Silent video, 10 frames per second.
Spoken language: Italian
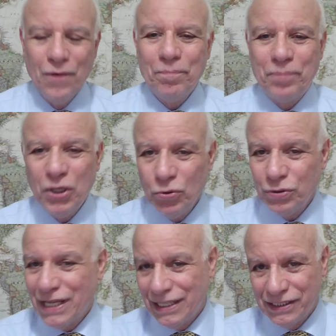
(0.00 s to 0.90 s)
più
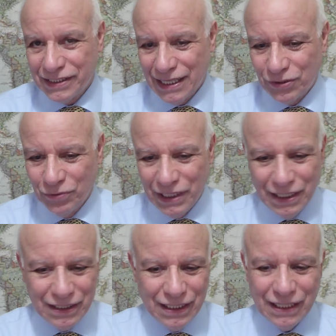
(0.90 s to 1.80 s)
degli Stati
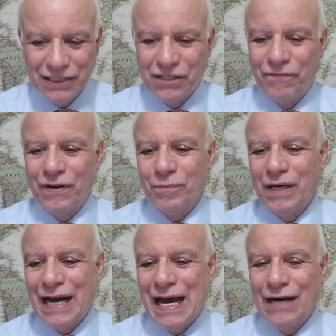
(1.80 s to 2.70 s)
Uniti che si
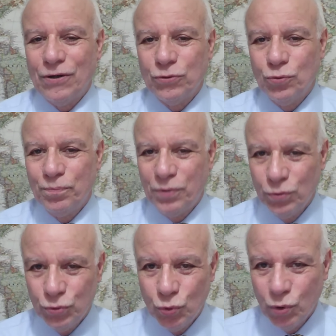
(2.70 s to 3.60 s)
fermeranno ad un
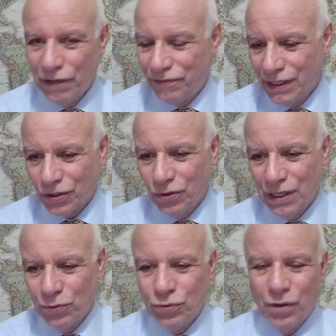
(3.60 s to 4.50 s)
più
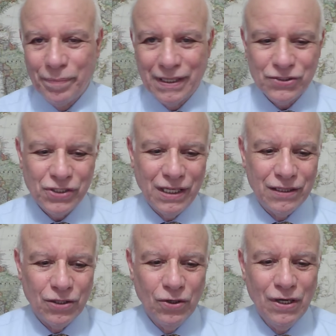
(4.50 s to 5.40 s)

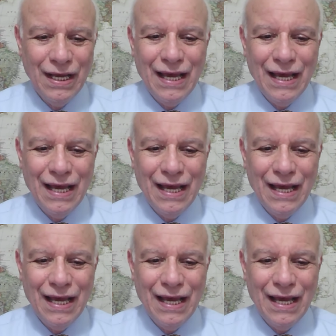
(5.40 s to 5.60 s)
2,1%